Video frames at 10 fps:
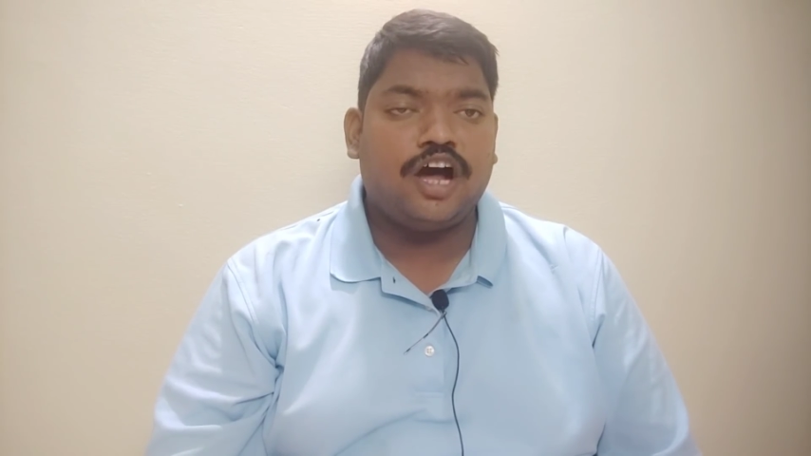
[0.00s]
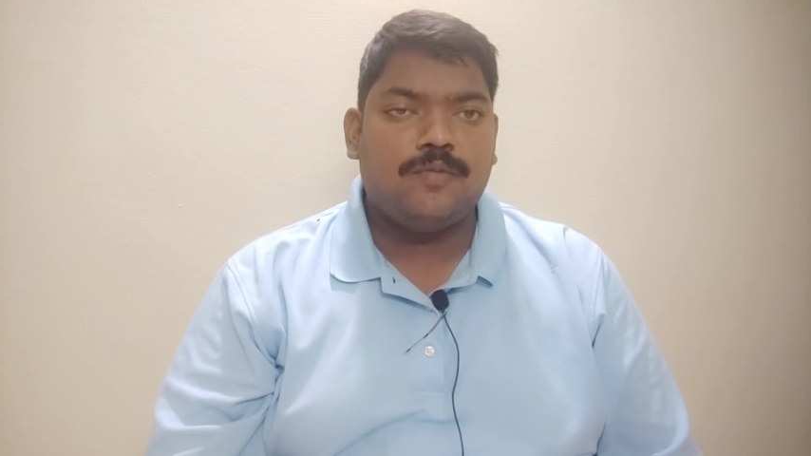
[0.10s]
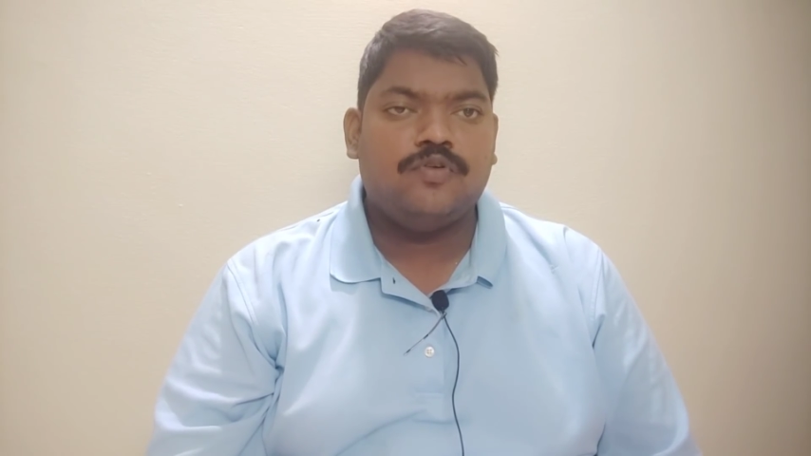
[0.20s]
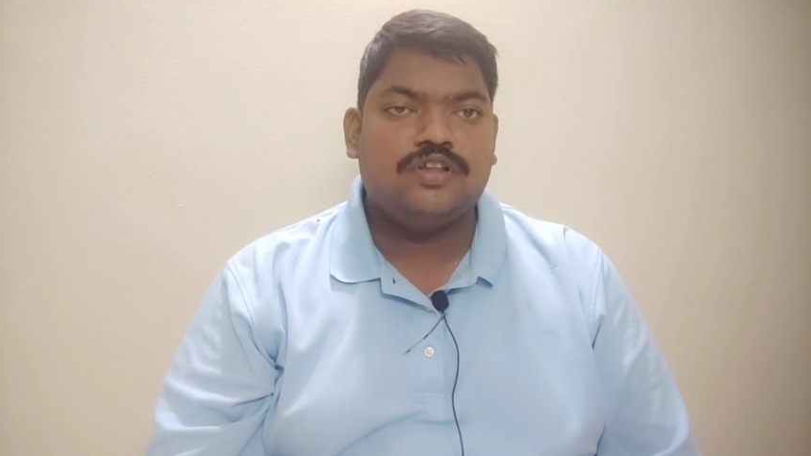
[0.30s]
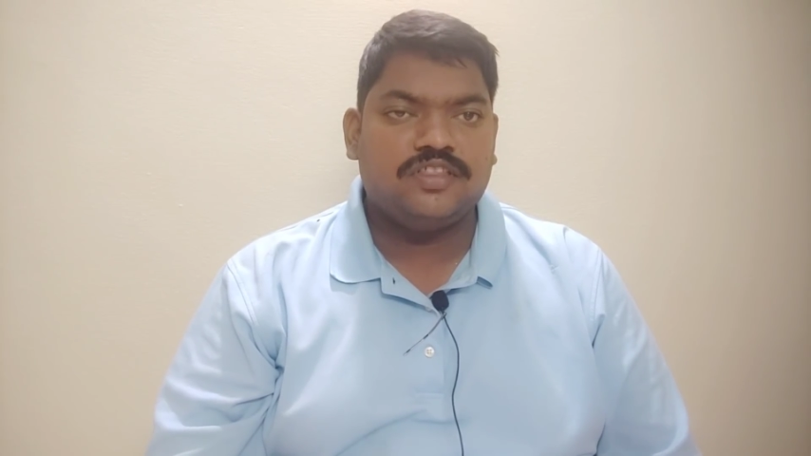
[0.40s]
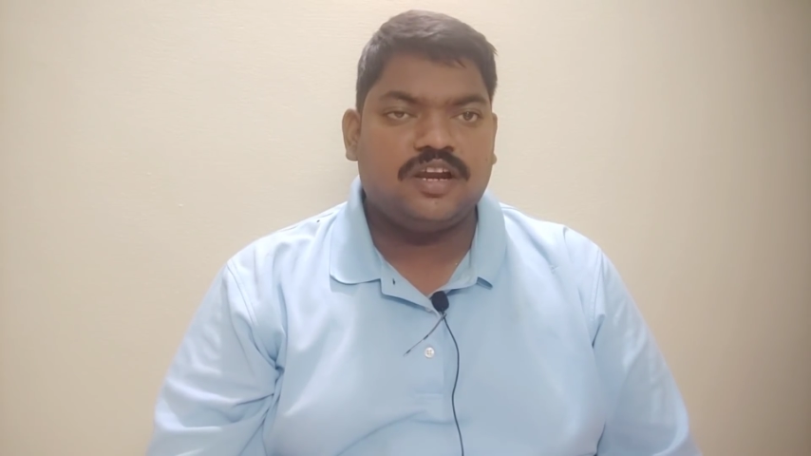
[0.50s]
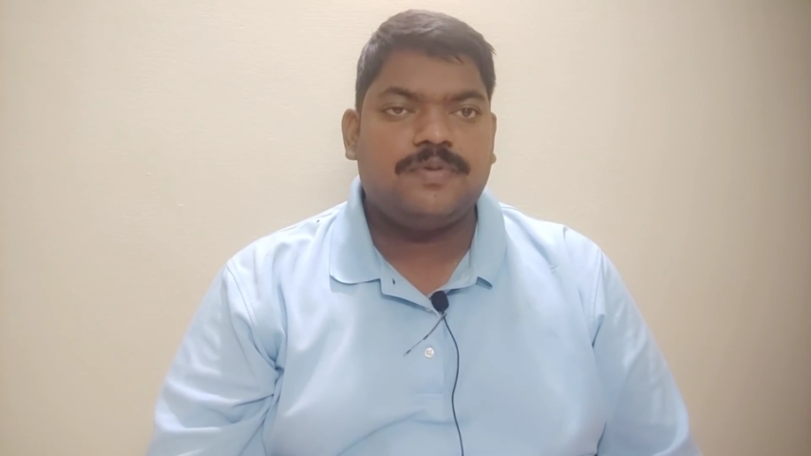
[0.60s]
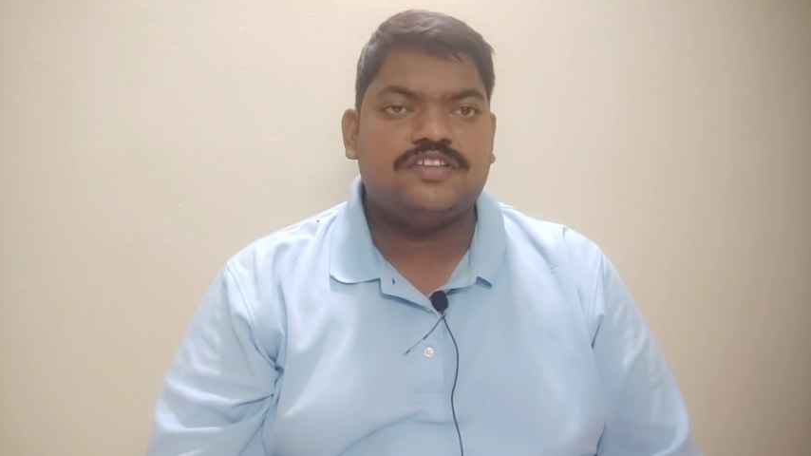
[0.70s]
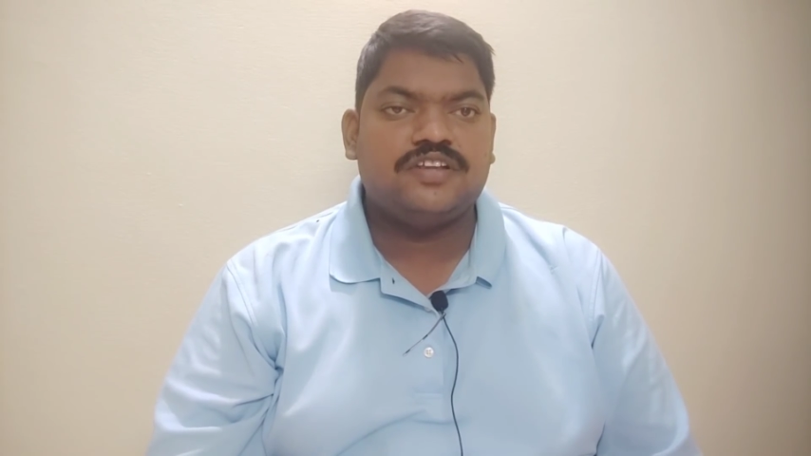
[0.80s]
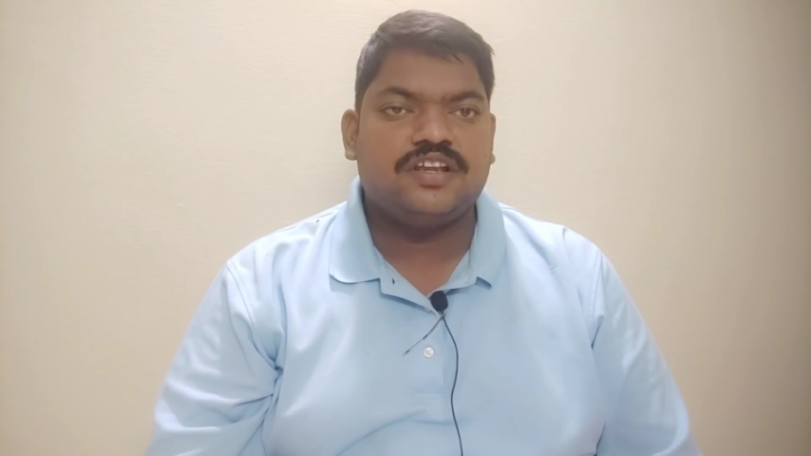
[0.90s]
ఆమోదం
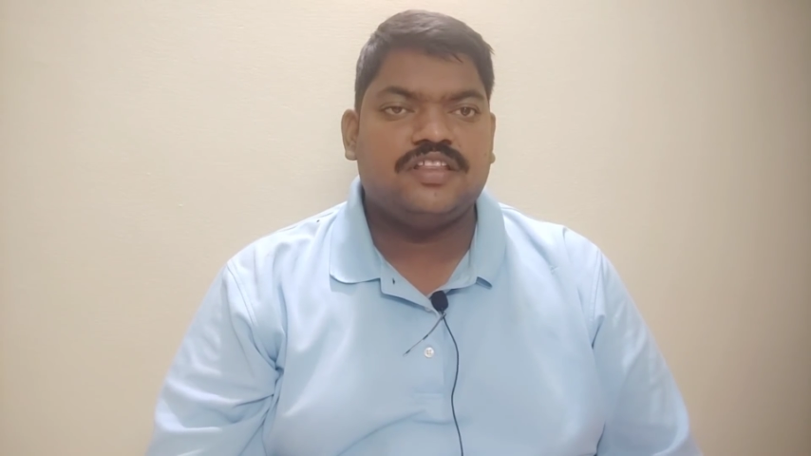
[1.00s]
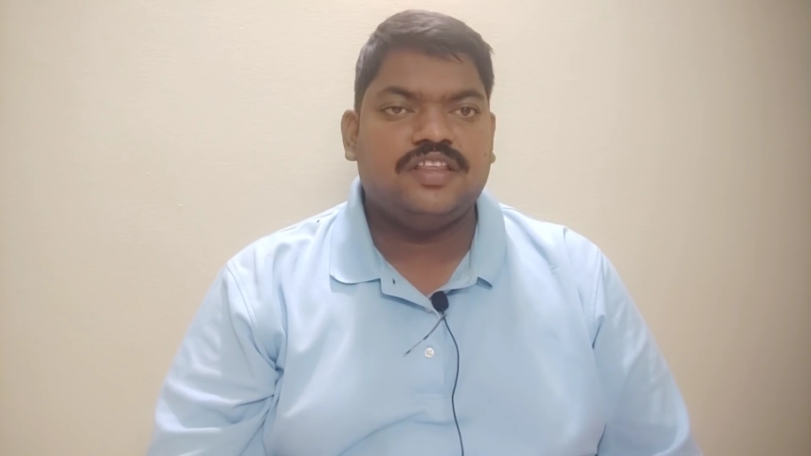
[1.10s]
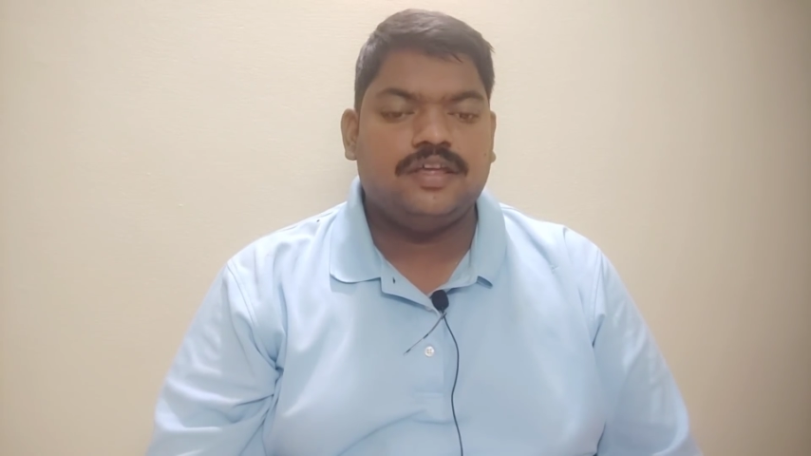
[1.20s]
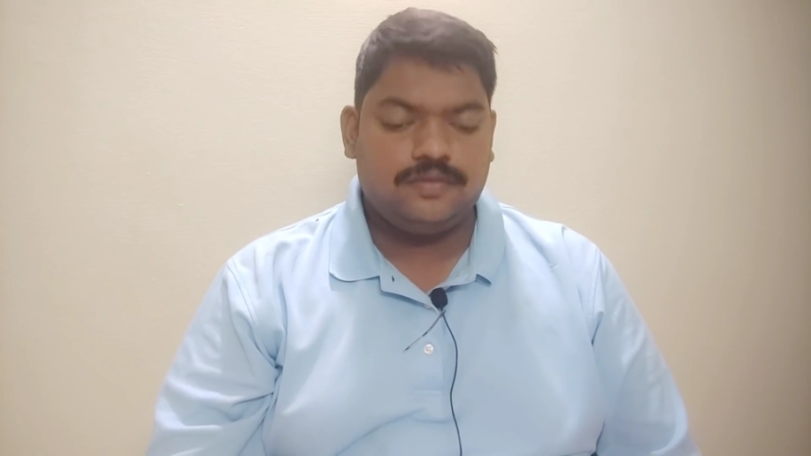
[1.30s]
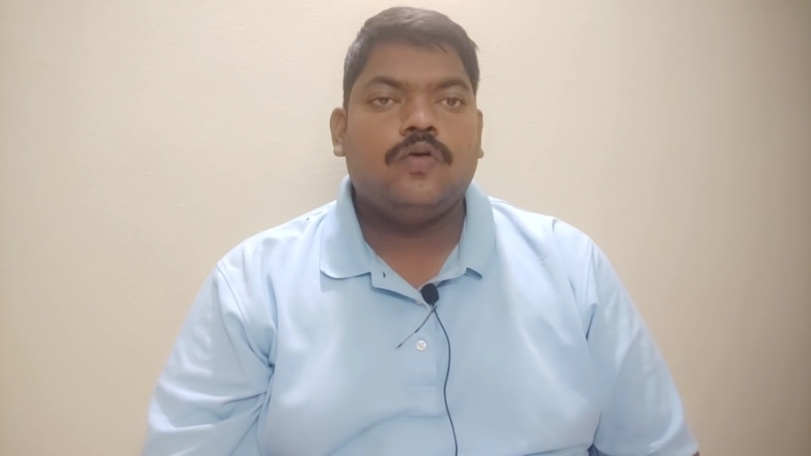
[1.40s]
తెలపడం జరిగింది